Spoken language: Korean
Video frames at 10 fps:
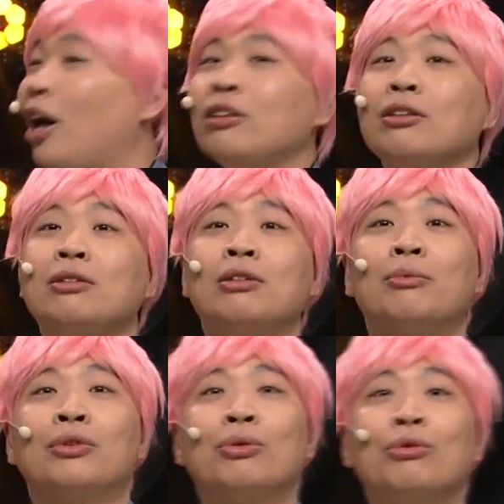아니
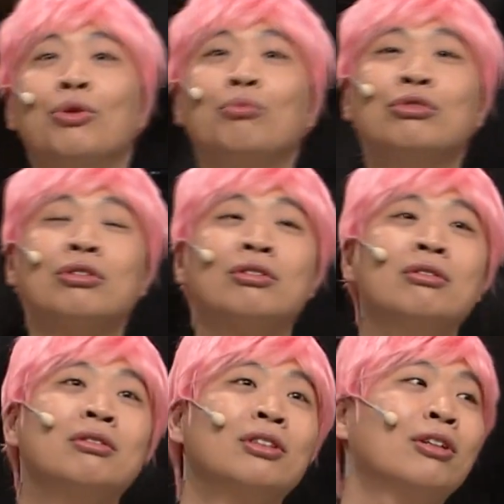그거 뭐 손톱 물어
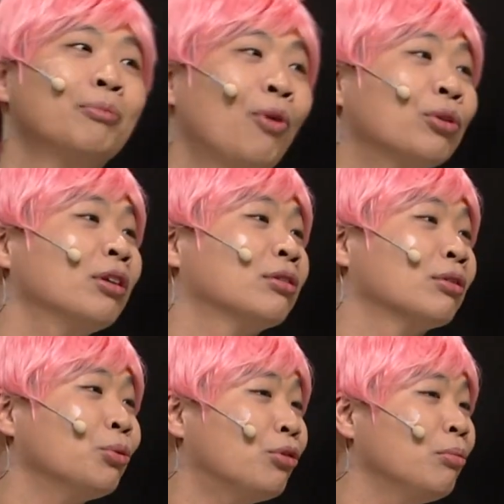뜯는 게 그거 뭐
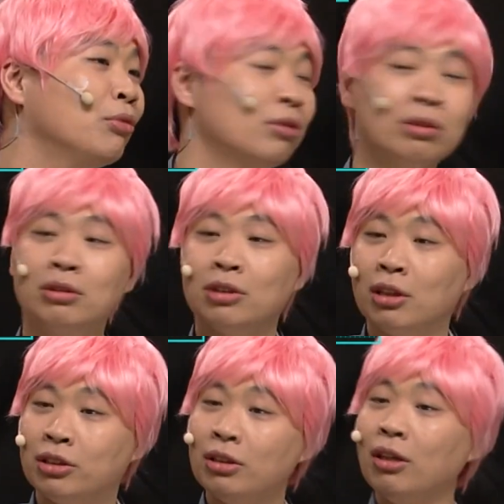어때서 손톱 물어 뜯는
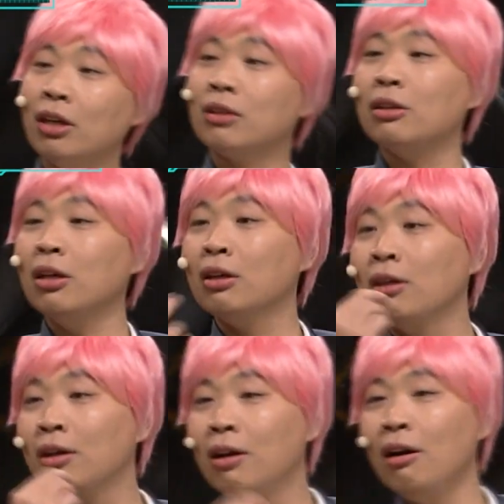게 싫어야 그거?
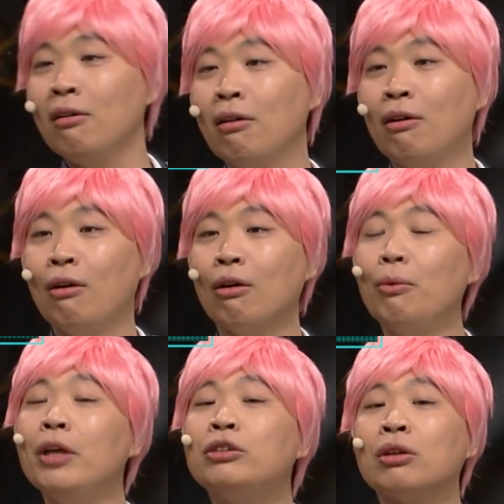어?
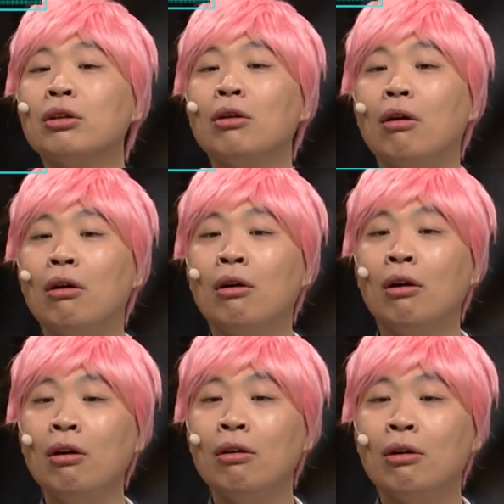그 왜 싫어 이거?
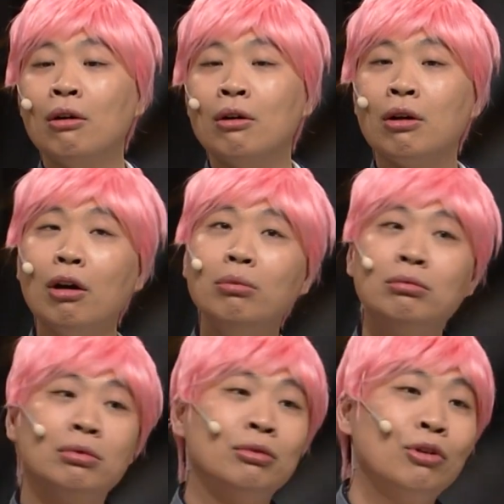어?
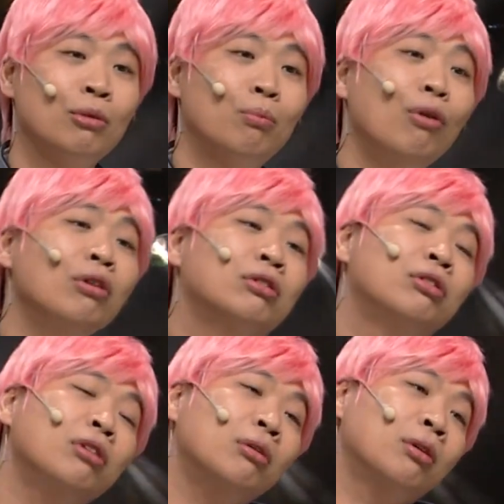여러분들 뭘
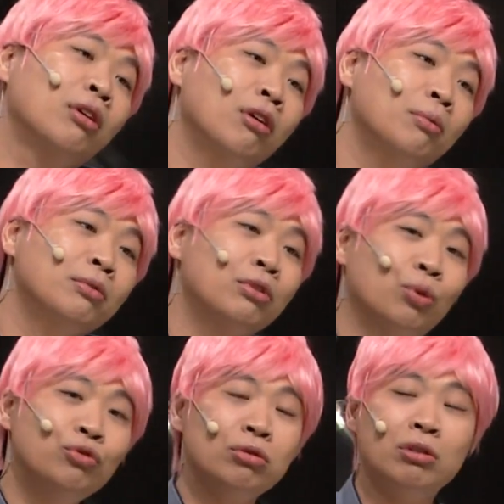들어 여러분들
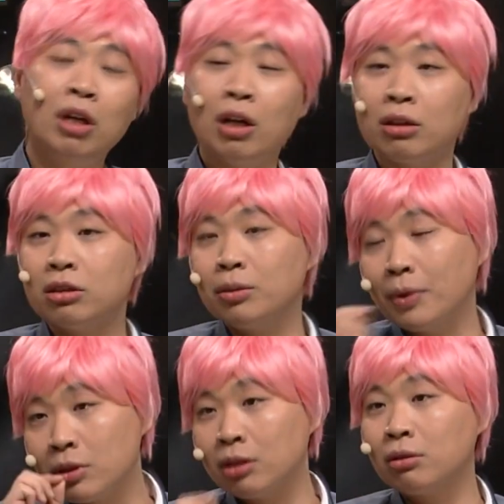돈 주고 네일
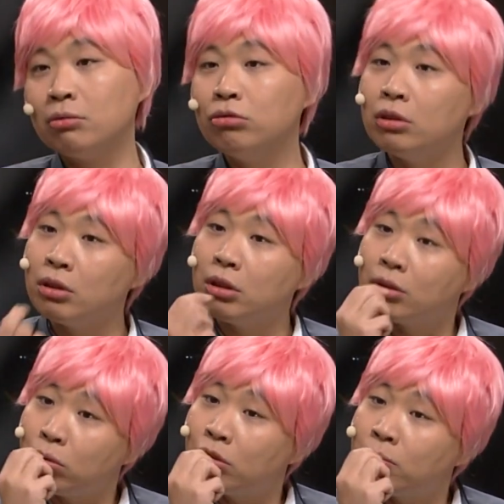아트십에서 하는 거 우리는
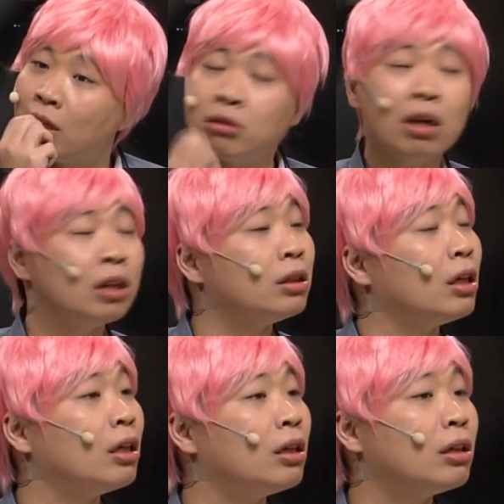이거 손톱으로 하는 거
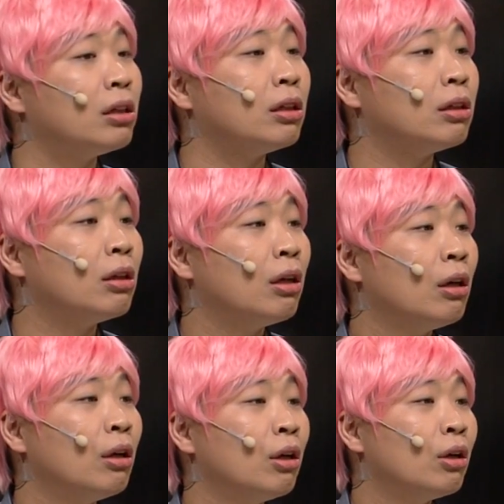아니야